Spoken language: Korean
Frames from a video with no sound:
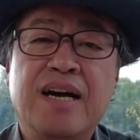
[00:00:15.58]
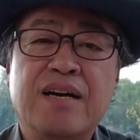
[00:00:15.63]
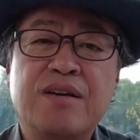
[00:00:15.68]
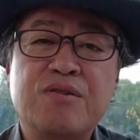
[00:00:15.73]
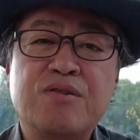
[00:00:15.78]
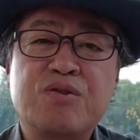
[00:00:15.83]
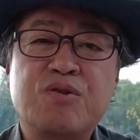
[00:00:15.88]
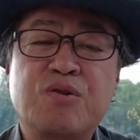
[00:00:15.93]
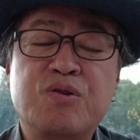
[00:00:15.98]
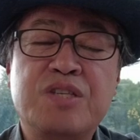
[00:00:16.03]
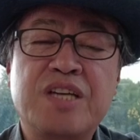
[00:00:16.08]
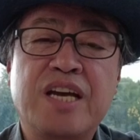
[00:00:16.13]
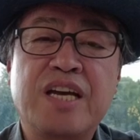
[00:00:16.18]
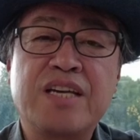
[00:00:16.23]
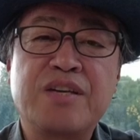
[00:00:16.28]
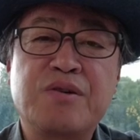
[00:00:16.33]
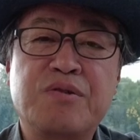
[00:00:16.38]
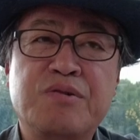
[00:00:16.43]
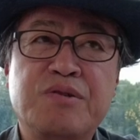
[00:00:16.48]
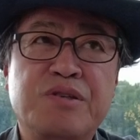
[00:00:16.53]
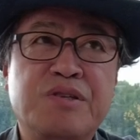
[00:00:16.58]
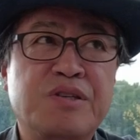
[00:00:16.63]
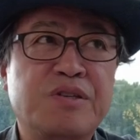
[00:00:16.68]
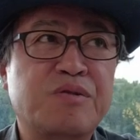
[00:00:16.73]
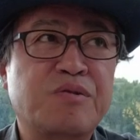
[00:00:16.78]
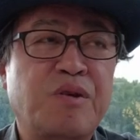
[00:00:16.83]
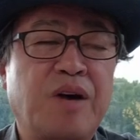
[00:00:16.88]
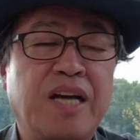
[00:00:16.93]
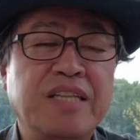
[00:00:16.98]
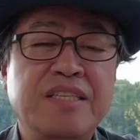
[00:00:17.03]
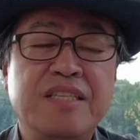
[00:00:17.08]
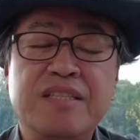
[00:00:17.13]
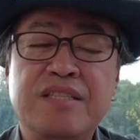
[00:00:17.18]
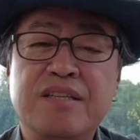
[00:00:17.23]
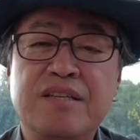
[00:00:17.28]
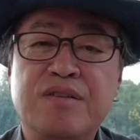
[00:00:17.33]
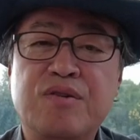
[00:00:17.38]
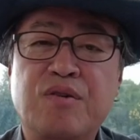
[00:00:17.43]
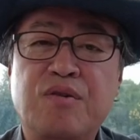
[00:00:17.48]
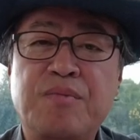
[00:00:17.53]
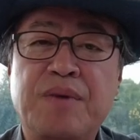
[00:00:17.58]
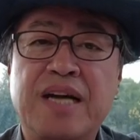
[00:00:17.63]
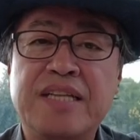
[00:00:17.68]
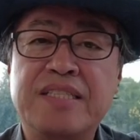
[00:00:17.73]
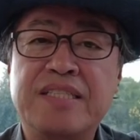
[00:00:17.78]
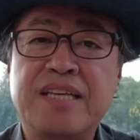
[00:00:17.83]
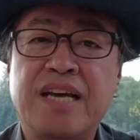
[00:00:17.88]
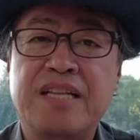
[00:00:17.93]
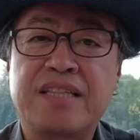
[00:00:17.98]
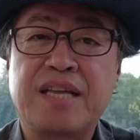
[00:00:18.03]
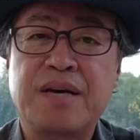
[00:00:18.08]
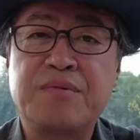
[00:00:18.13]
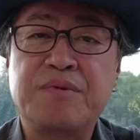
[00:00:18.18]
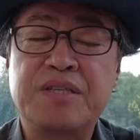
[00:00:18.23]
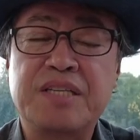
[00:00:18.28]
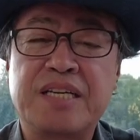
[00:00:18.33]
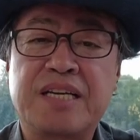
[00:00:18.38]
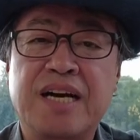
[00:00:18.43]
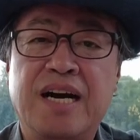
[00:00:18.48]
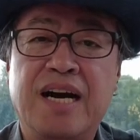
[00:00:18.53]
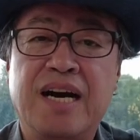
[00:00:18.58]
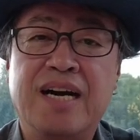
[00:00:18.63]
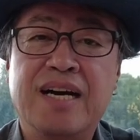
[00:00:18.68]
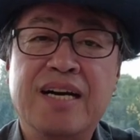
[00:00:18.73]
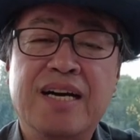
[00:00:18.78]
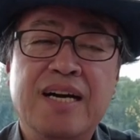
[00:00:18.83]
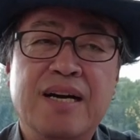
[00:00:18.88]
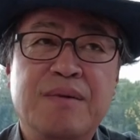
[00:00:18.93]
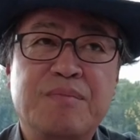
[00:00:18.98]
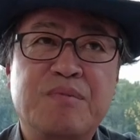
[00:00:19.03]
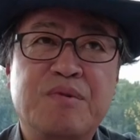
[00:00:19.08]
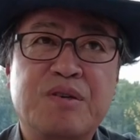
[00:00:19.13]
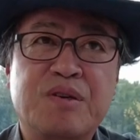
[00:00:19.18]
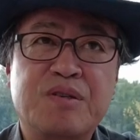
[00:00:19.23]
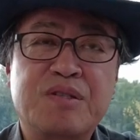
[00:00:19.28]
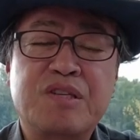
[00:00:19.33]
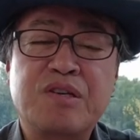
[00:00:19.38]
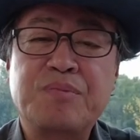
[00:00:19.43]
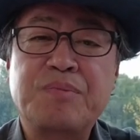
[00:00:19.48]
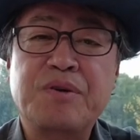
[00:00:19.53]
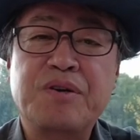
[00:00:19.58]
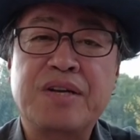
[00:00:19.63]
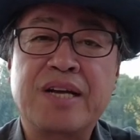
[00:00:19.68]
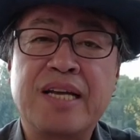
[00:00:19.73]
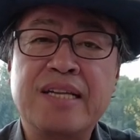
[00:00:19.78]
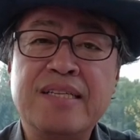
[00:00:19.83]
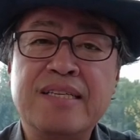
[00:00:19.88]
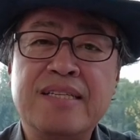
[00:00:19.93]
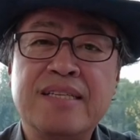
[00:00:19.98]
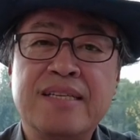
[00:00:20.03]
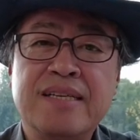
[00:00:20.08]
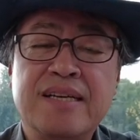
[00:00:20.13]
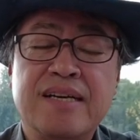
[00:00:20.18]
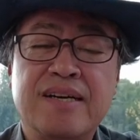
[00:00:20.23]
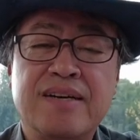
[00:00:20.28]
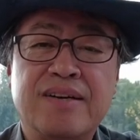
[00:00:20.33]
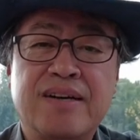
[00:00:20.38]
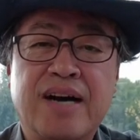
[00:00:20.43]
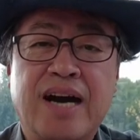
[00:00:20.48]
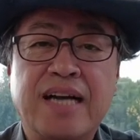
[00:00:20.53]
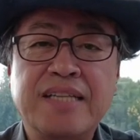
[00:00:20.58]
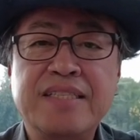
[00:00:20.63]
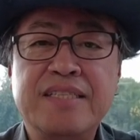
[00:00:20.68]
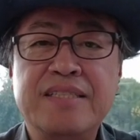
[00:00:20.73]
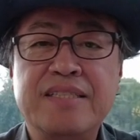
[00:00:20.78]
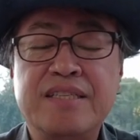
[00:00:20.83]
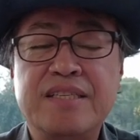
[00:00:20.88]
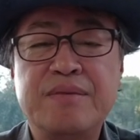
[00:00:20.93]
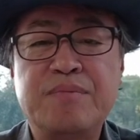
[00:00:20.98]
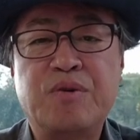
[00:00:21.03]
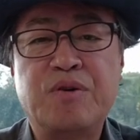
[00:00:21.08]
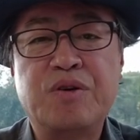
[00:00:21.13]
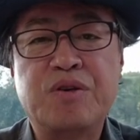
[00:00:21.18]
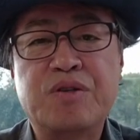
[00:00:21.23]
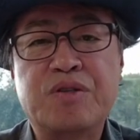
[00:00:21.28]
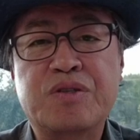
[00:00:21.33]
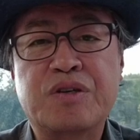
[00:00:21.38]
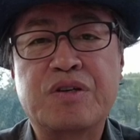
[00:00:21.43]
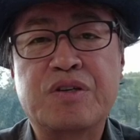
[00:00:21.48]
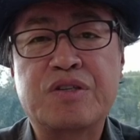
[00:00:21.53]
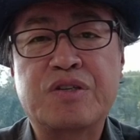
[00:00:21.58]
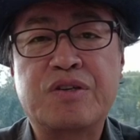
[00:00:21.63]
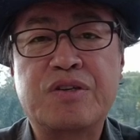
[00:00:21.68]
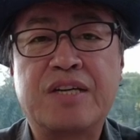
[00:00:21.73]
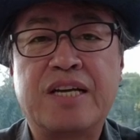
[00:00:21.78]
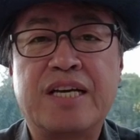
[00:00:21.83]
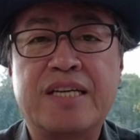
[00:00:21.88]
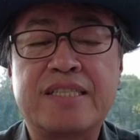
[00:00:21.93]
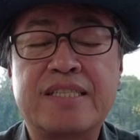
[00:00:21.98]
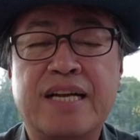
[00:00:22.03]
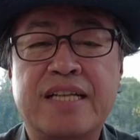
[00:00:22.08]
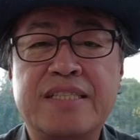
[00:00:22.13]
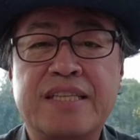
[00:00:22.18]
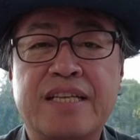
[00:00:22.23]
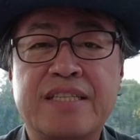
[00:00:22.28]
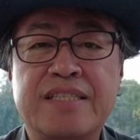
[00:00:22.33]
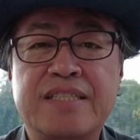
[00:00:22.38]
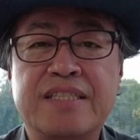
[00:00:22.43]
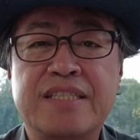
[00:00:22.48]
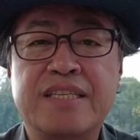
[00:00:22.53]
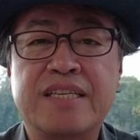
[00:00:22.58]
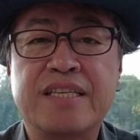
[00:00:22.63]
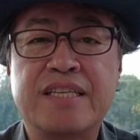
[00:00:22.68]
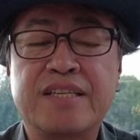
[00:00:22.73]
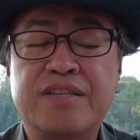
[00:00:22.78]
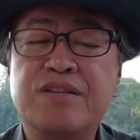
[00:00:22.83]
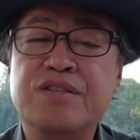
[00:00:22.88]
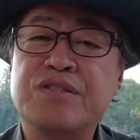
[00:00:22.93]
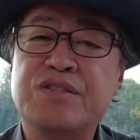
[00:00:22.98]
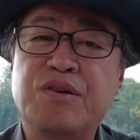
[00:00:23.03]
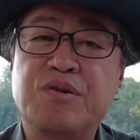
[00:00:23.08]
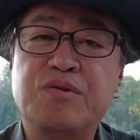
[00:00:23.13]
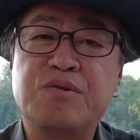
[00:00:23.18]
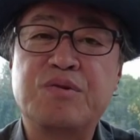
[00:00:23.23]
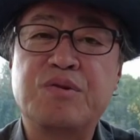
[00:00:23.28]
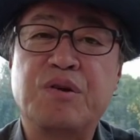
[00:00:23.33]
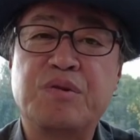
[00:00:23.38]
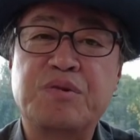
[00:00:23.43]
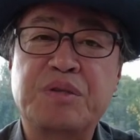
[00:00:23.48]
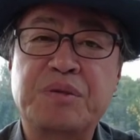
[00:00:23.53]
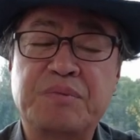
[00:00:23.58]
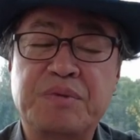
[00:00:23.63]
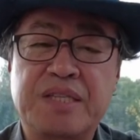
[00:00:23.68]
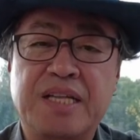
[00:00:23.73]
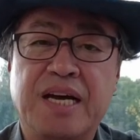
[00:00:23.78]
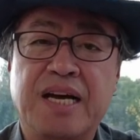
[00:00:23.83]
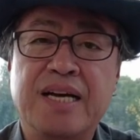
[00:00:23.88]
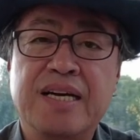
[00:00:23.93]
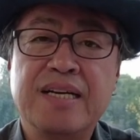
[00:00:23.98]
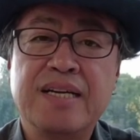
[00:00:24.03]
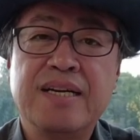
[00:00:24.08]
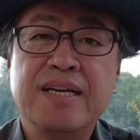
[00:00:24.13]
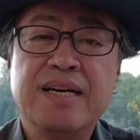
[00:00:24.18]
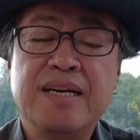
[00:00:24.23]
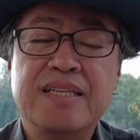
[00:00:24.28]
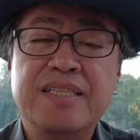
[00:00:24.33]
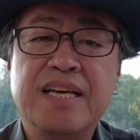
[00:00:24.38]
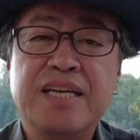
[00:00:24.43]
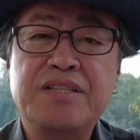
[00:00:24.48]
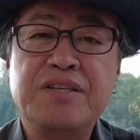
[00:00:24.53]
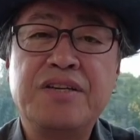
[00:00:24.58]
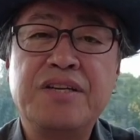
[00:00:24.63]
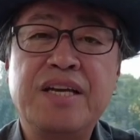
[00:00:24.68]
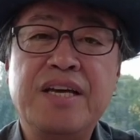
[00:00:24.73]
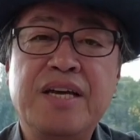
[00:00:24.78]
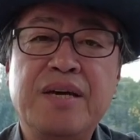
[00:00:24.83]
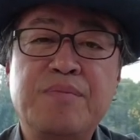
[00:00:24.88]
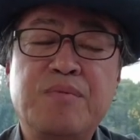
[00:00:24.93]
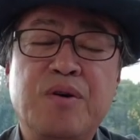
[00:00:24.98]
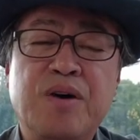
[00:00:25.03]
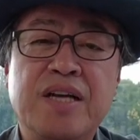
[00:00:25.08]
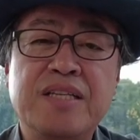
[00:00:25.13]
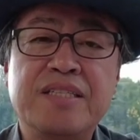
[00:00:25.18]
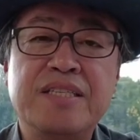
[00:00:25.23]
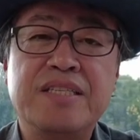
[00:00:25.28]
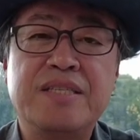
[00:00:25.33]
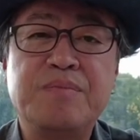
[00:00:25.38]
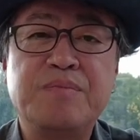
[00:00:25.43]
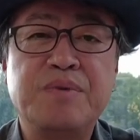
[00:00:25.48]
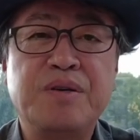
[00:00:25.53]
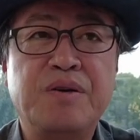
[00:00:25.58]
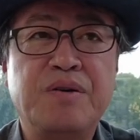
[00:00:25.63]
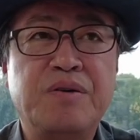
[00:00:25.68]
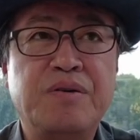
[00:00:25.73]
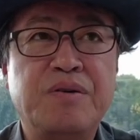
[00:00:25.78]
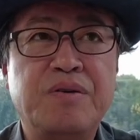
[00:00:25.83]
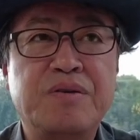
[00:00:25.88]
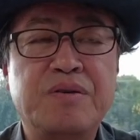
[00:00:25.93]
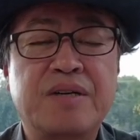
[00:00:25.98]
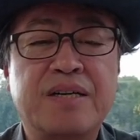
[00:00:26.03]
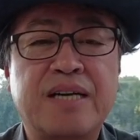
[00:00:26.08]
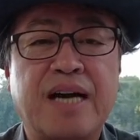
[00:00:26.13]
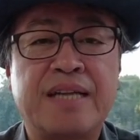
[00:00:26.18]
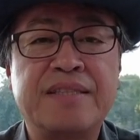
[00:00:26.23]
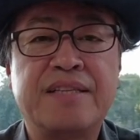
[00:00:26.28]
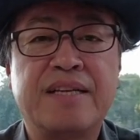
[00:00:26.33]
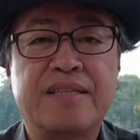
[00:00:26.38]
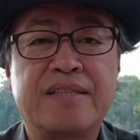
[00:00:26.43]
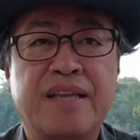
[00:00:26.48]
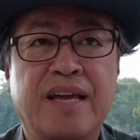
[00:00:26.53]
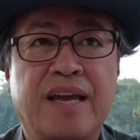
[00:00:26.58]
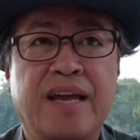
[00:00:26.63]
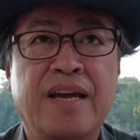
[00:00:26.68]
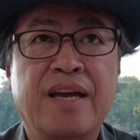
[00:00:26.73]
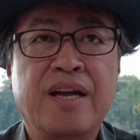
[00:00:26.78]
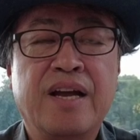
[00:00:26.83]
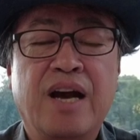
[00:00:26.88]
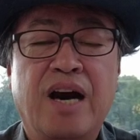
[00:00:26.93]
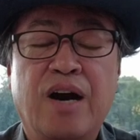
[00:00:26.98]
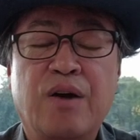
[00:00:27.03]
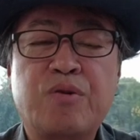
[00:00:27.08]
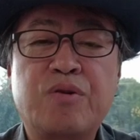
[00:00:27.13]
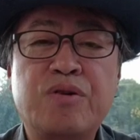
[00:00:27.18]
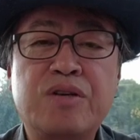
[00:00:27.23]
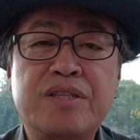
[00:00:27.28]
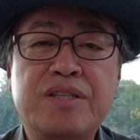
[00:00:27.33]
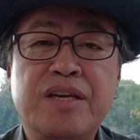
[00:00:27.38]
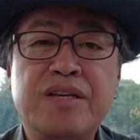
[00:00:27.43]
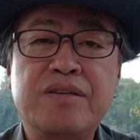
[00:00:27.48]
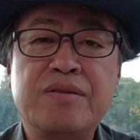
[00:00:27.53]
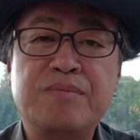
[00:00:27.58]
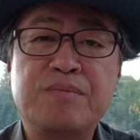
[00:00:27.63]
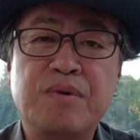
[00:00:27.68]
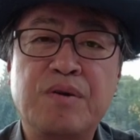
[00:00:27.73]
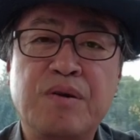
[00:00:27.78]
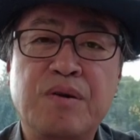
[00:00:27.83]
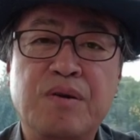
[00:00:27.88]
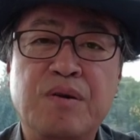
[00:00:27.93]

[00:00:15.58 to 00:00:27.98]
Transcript: 그리고 조지아의 경우는 또 한인들도 많지 않다 보니까 특별한 한인들이 모여서 설날을 한다든지 이런 경우도 없습니다. 예전에 한 20명 안 될 때, 그럴 때는